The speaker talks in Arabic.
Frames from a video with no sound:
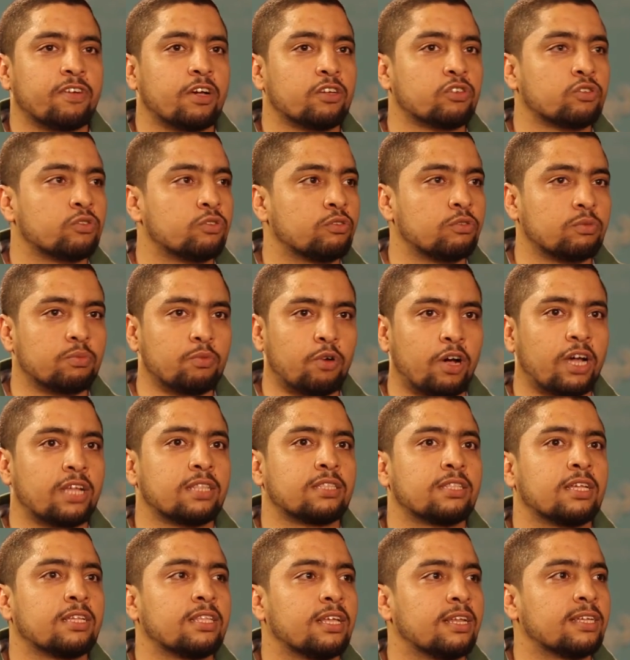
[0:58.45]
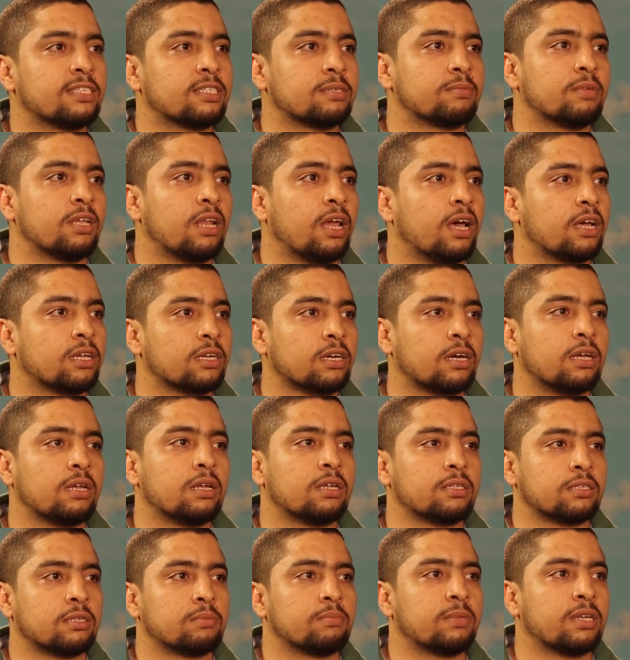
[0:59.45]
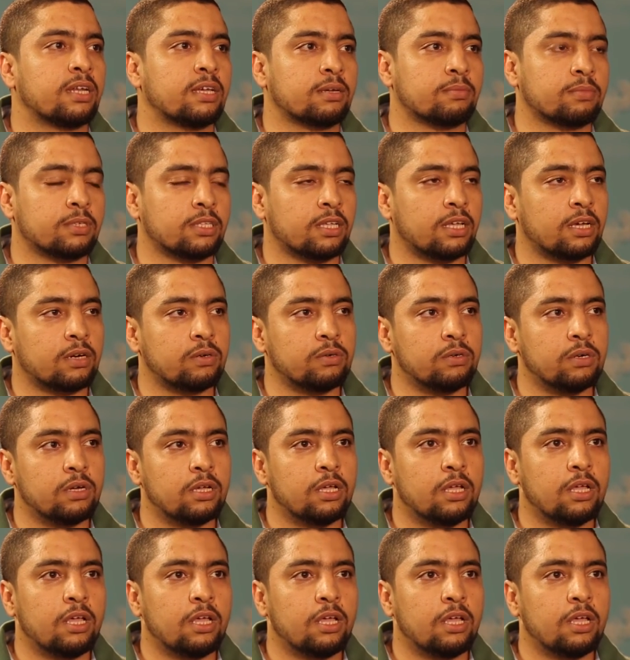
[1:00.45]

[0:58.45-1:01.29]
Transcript: اشهر محدده لازم يلحق يخلص المنهج بتاعه